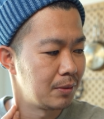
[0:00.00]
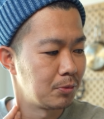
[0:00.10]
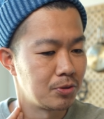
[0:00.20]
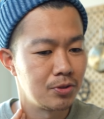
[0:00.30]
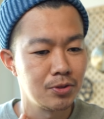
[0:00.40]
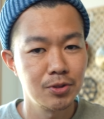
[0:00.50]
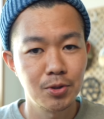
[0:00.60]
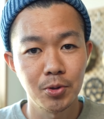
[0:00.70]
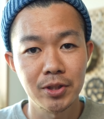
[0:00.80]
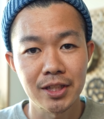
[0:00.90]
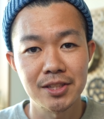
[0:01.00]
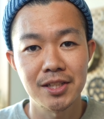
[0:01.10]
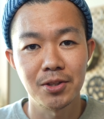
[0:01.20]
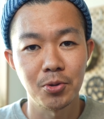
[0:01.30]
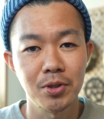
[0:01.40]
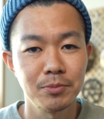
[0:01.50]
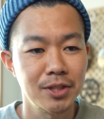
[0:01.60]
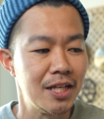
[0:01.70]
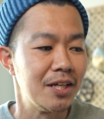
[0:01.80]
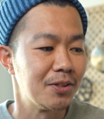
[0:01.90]
もうずっとひたすら鶏
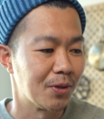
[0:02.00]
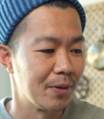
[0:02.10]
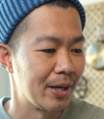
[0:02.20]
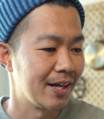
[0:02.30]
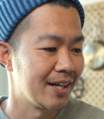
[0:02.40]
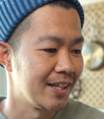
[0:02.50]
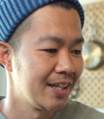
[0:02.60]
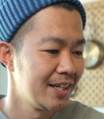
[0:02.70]
胸肉とかばっかり、